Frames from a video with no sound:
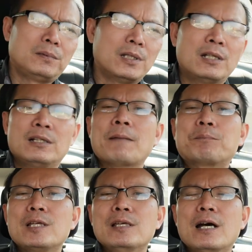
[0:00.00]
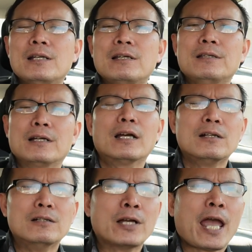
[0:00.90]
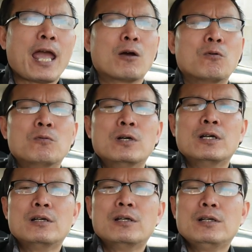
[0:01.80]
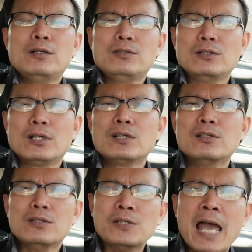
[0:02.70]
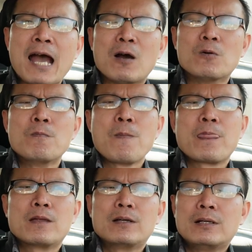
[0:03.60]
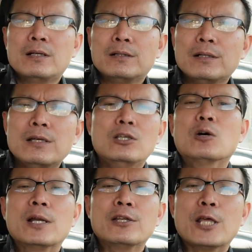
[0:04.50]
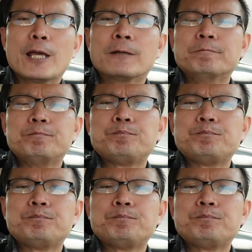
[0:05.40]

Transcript: trên khắp thế giới đó những cái người nghèo những cái người giàu đi vô bệnh viện